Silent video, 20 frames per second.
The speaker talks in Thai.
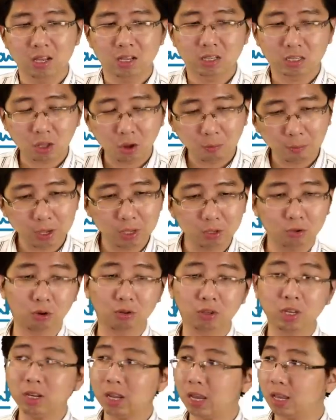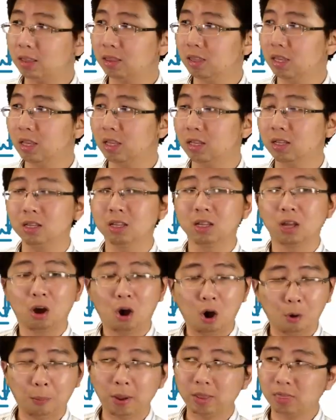จะต้องมีส่วนที่เดนทิ้งอ
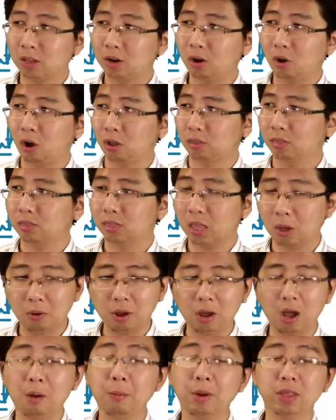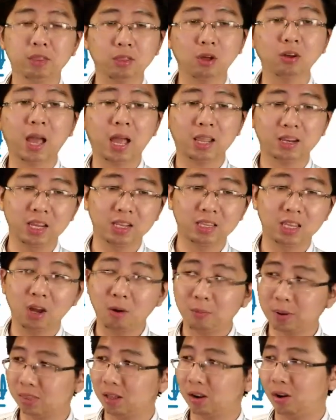อกไปตลอด แต่ว่าเขาไม่ต้องการเดนทิ้งออ
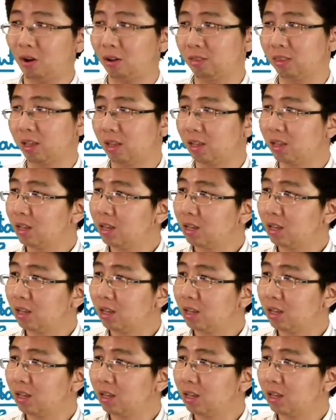กไปตลอดเนี่ย